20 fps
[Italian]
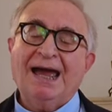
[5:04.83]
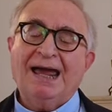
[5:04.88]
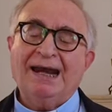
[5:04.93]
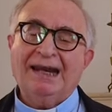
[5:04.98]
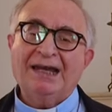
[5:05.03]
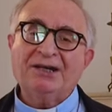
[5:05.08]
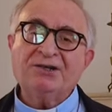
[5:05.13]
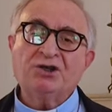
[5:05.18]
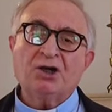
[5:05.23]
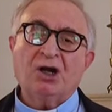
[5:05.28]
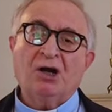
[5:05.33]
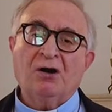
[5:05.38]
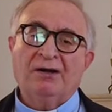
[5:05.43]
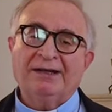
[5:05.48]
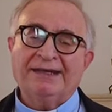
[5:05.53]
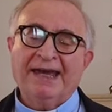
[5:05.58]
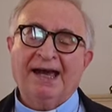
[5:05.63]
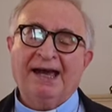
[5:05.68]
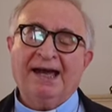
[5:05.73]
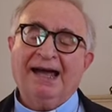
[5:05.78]
alla
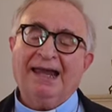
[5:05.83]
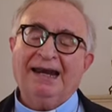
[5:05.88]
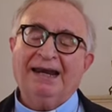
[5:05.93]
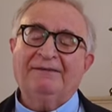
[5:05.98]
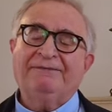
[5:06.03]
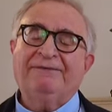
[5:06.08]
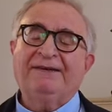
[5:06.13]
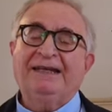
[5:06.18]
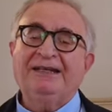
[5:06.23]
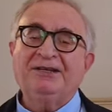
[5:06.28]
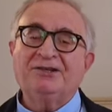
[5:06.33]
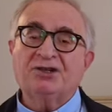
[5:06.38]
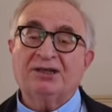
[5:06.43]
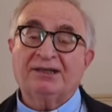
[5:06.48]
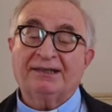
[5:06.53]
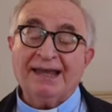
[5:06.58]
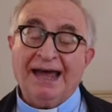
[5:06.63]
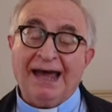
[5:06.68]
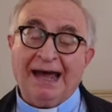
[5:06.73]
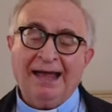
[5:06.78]
gioia, alla
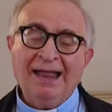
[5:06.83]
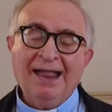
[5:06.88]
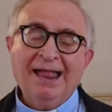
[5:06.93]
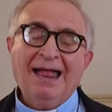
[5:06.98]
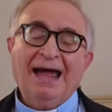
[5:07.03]
felicità,